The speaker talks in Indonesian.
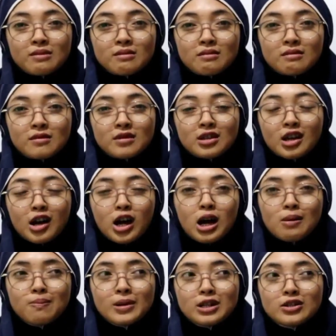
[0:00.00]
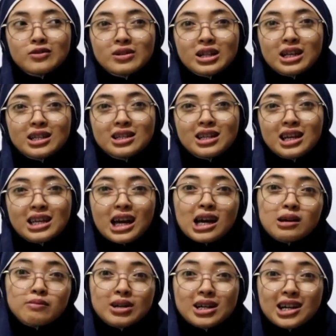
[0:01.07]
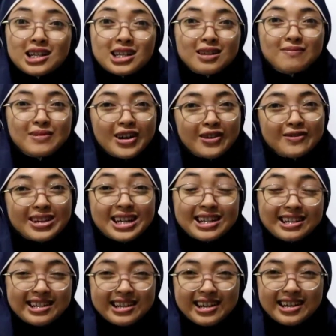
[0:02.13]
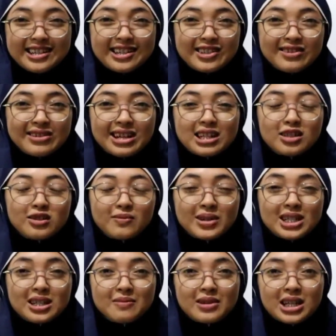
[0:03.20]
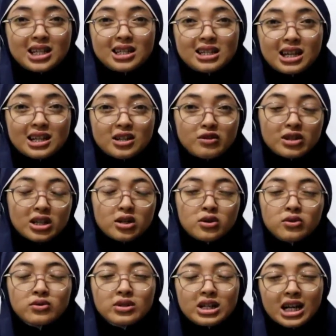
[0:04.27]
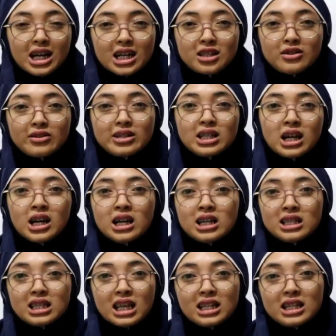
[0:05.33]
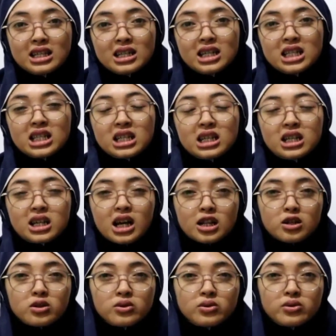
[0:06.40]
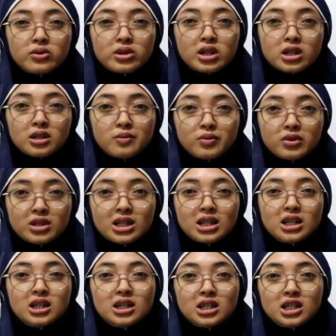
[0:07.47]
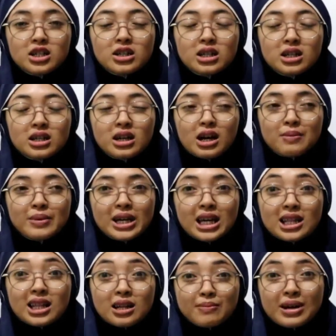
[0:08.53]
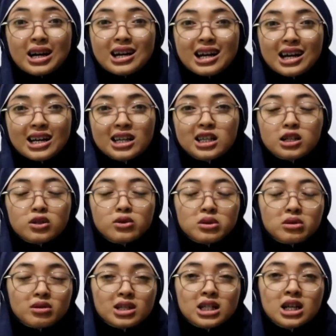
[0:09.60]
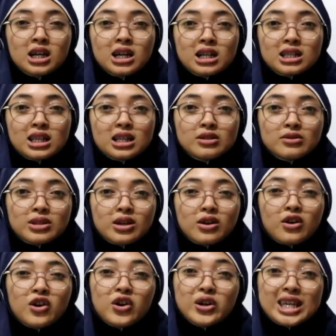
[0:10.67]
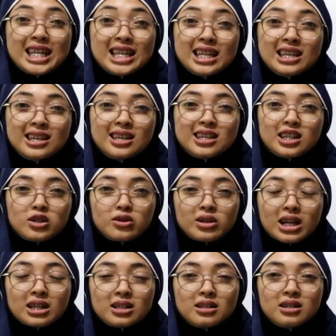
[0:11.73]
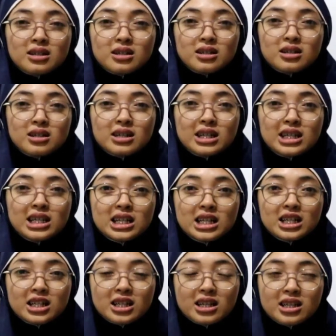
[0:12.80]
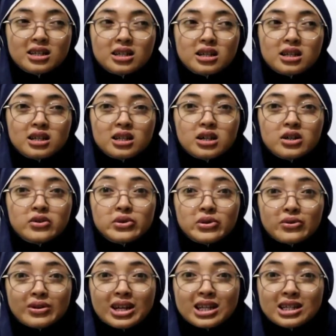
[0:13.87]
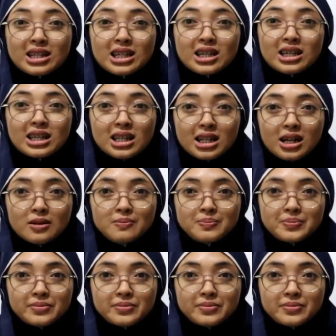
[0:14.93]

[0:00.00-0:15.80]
hmm, ya kapan digunainnya ya emang kalian mau kan enggak gitu kan cuman kemarin karena otak keguguran terus jadinya si kartu tersebut uh, di apa ya terpakai gitu terus jadi utek oh ini gitu kan uh, ini keuntungannya kita